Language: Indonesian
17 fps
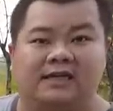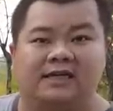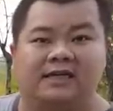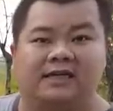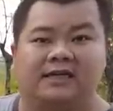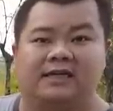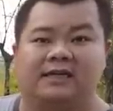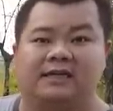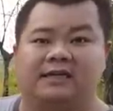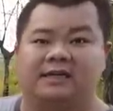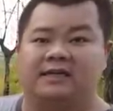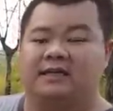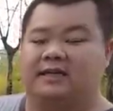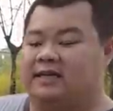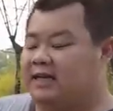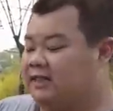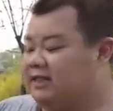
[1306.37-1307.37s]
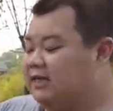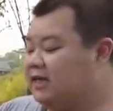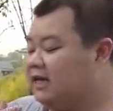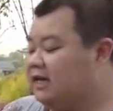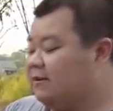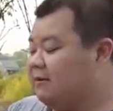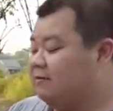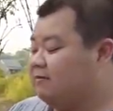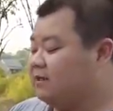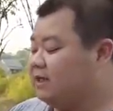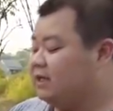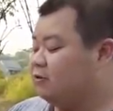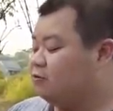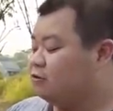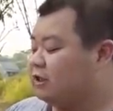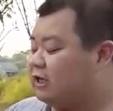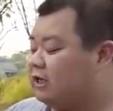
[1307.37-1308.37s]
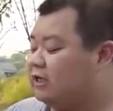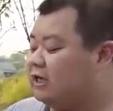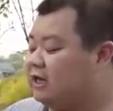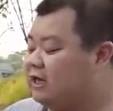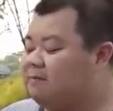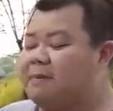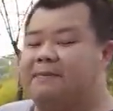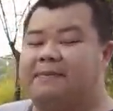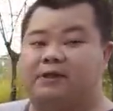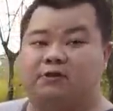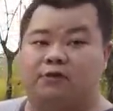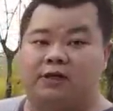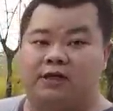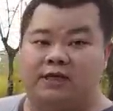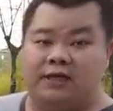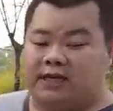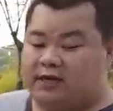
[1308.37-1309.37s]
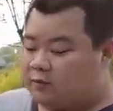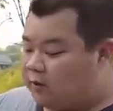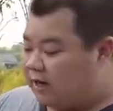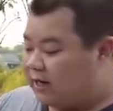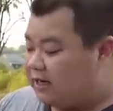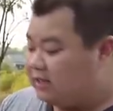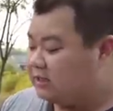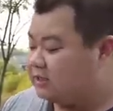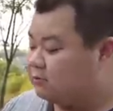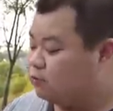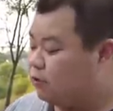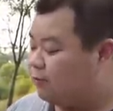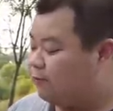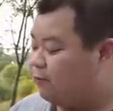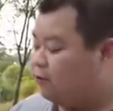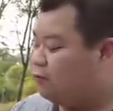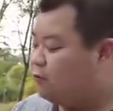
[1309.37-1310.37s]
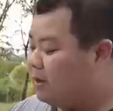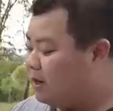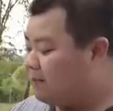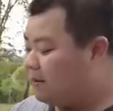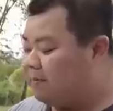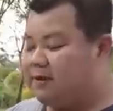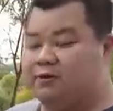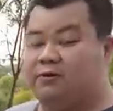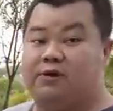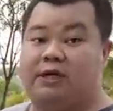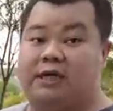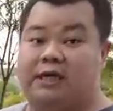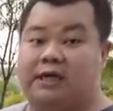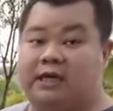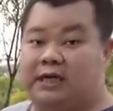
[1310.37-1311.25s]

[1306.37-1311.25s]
Hmm. E36M3 itu saran dari Papi Togi. Dan wiring semua full by Papi Togi.